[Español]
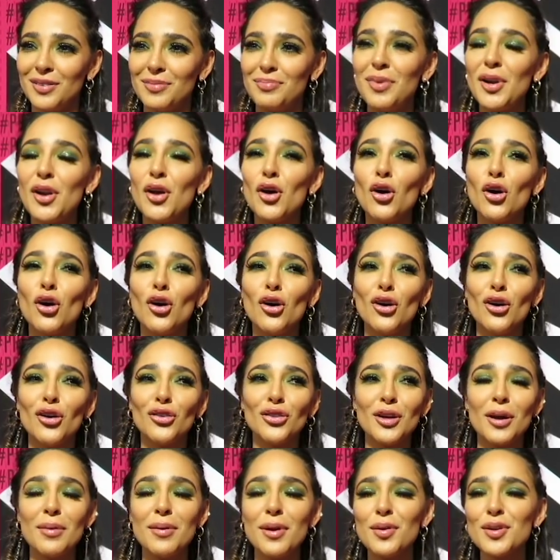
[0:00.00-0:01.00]
Pero
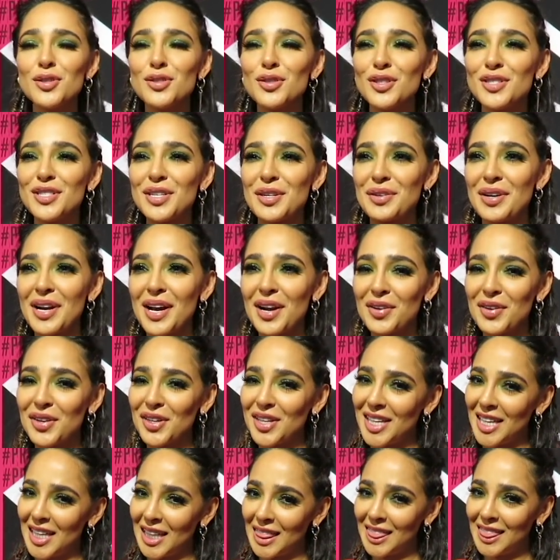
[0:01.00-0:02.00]
todavía no estoy segura con
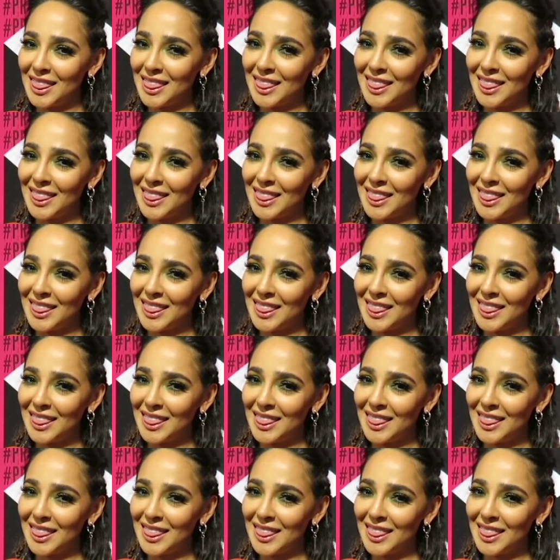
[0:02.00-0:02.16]
quién